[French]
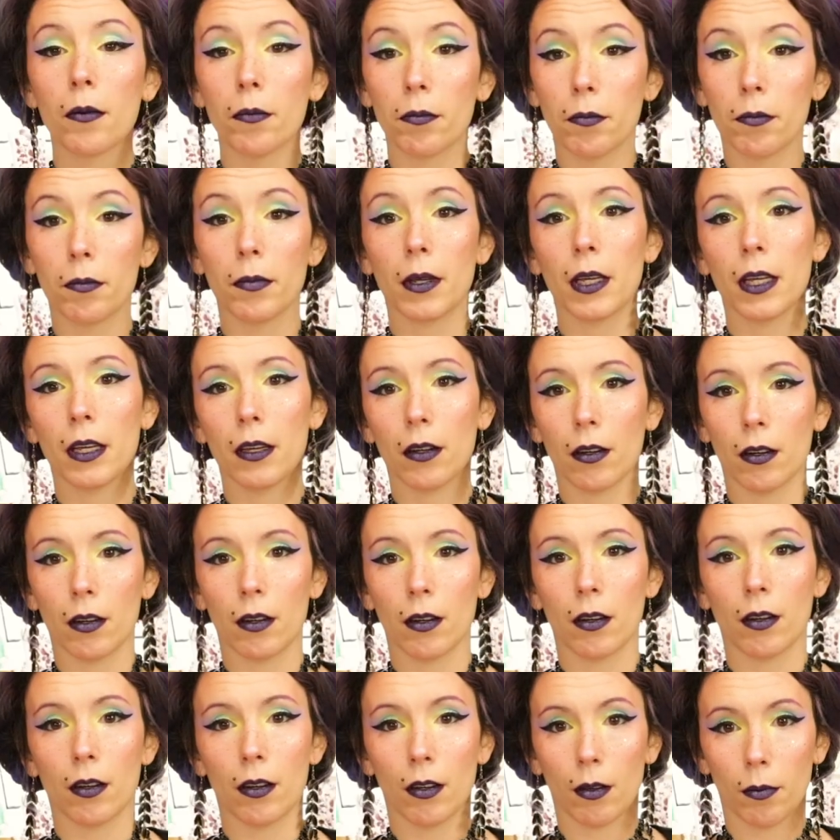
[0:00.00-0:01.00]
mais, euh,
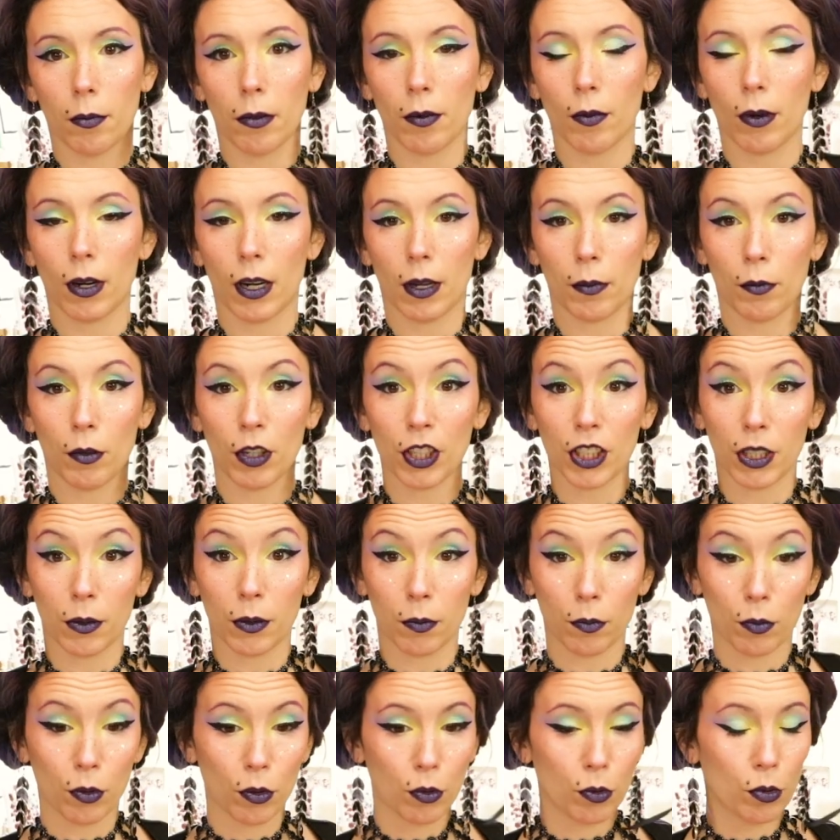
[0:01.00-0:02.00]
mais voilà, moi
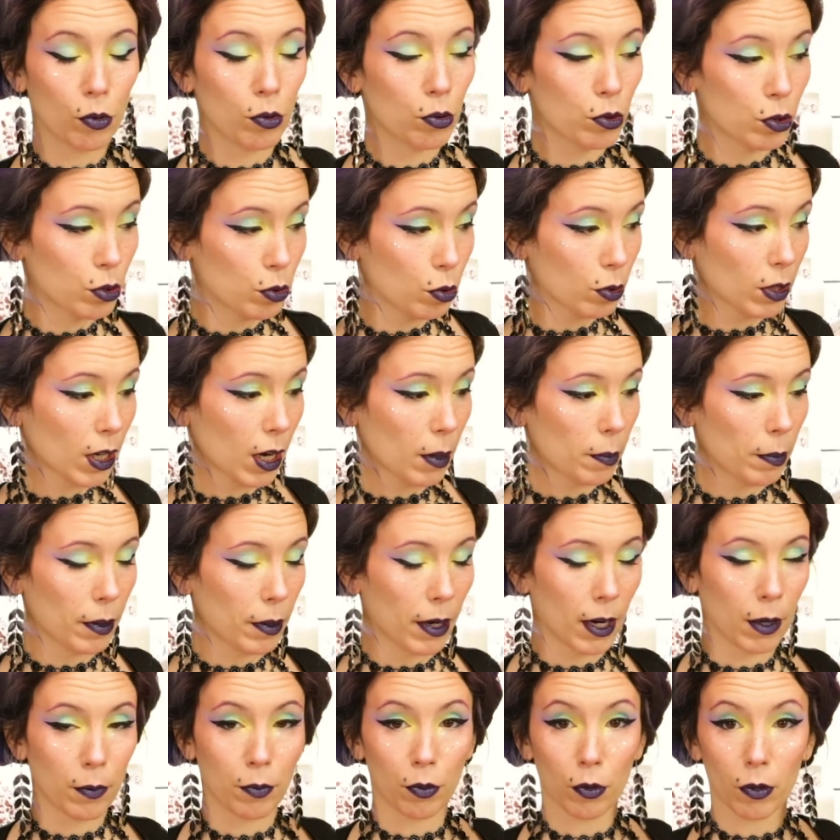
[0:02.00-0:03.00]
j'aime beaucoup ce
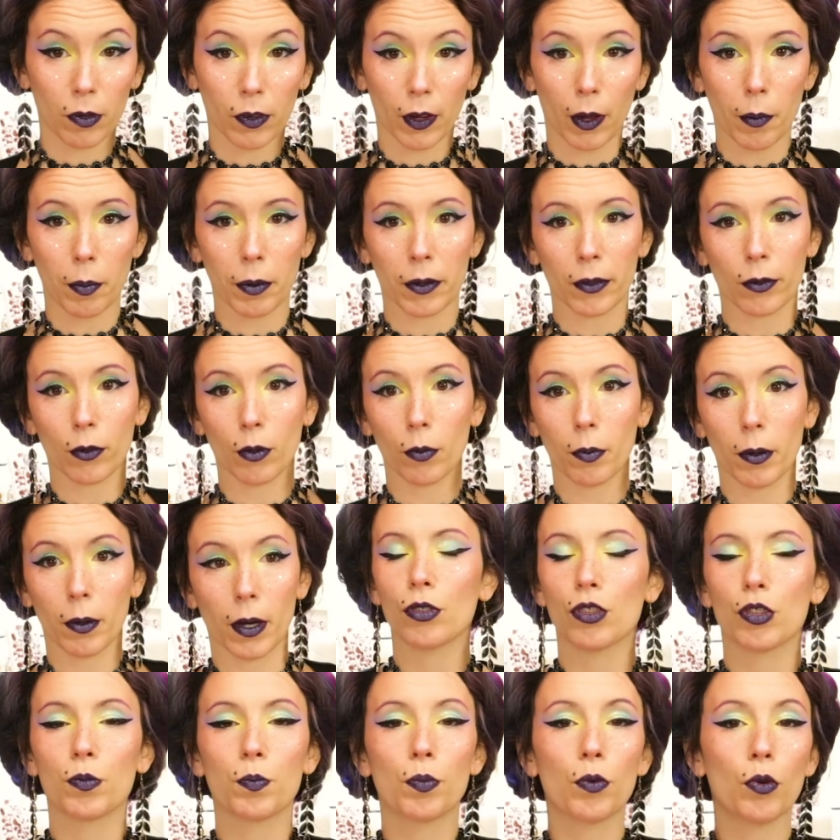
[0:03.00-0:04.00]
calepin-là pour ça, parce que bah,
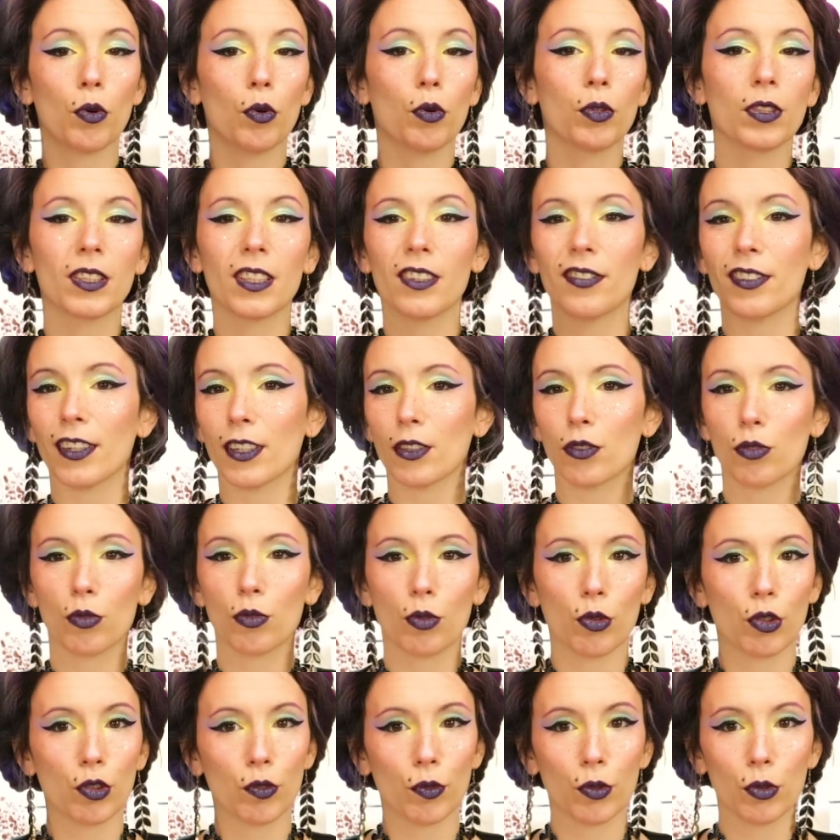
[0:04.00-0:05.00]
je peux oser faire ce
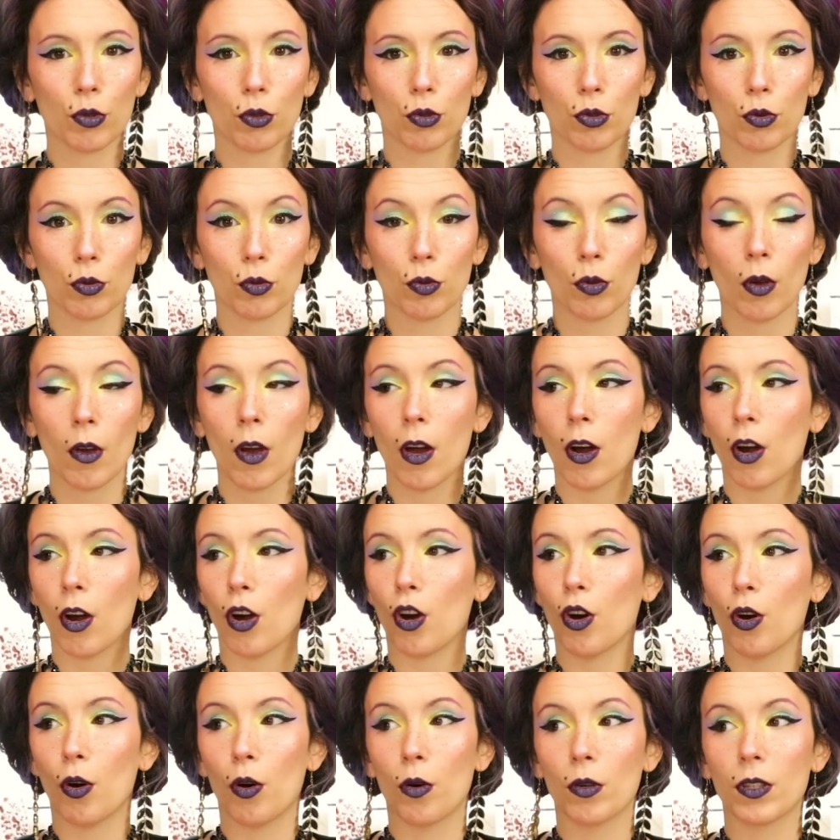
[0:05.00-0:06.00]
que je veux dessus
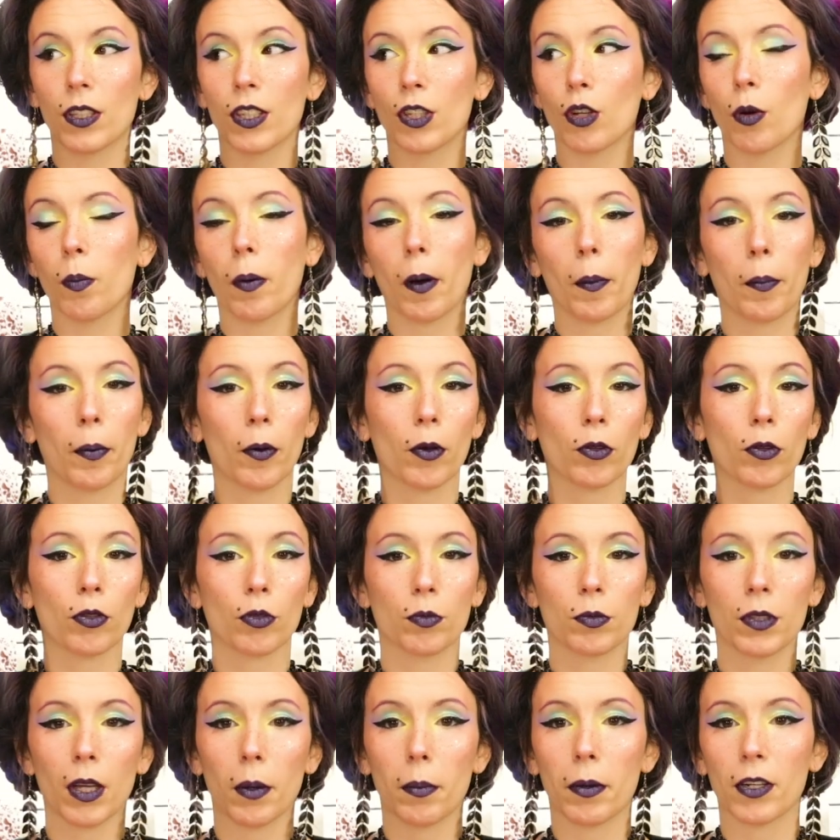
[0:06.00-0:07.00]
en n'ayant pas peur
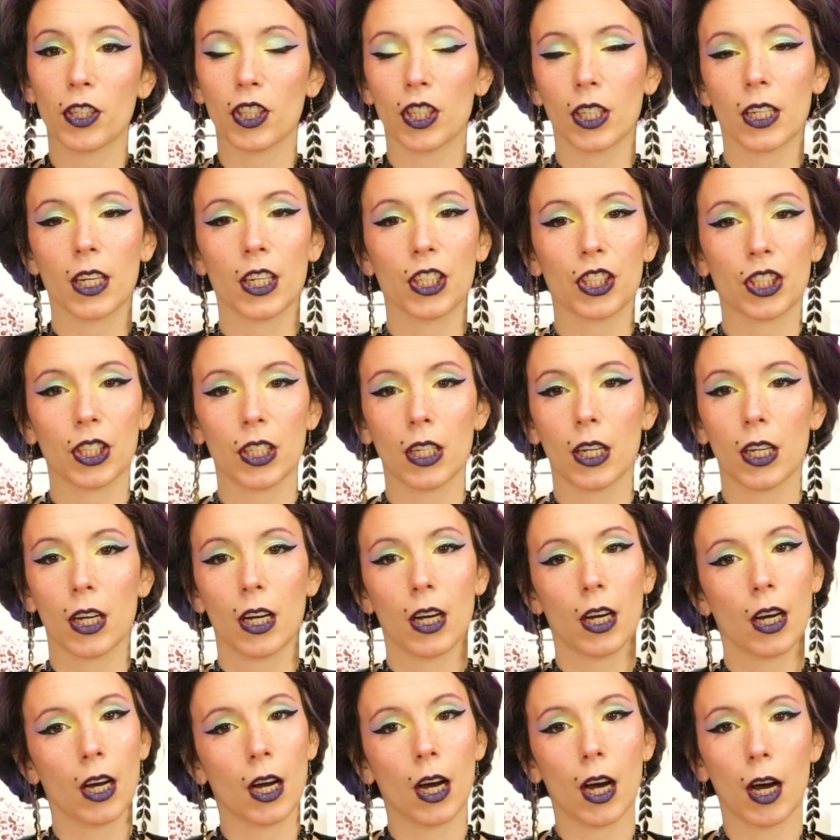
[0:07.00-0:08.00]
de me dire bah, j'ai gâché
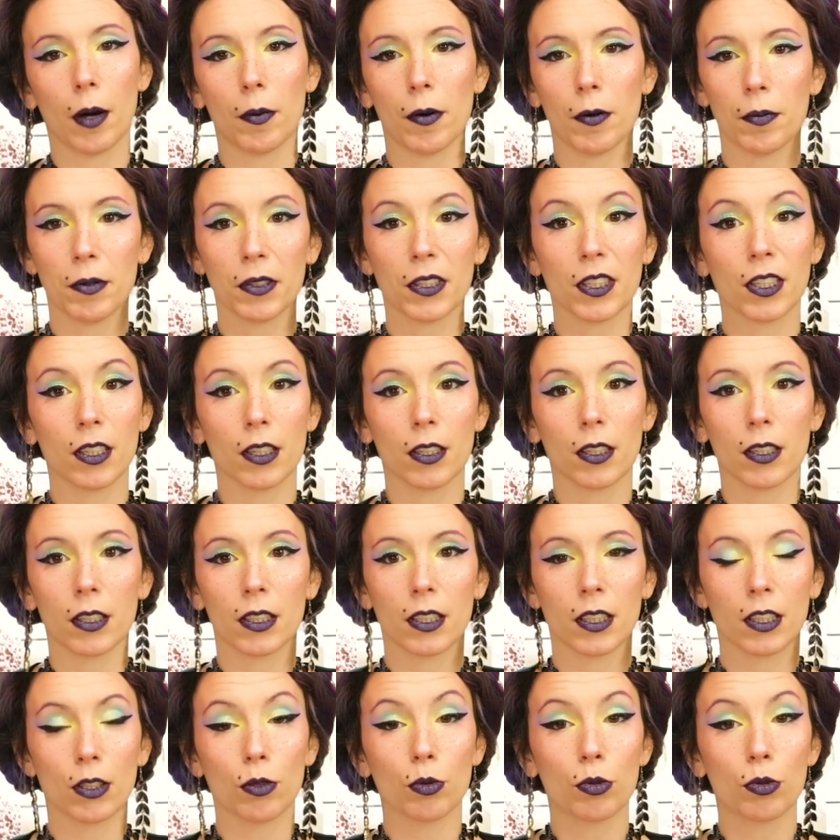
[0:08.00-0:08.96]
un, papier qui,